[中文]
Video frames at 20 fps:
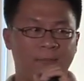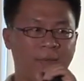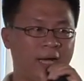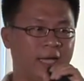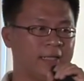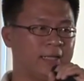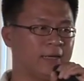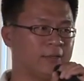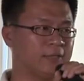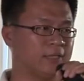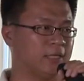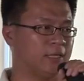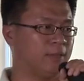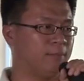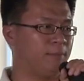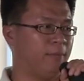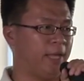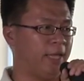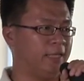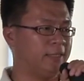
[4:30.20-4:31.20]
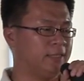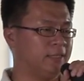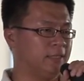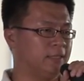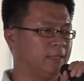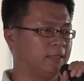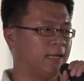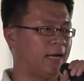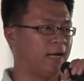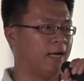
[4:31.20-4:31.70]
拍到这个美
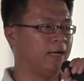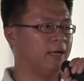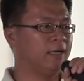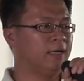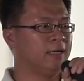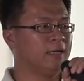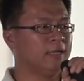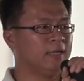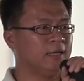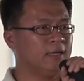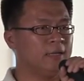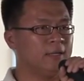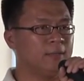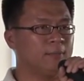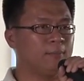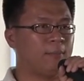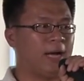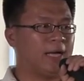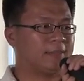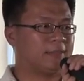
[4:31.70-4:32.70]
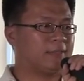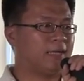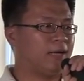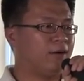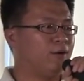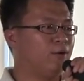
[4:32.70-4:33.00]
景，那马上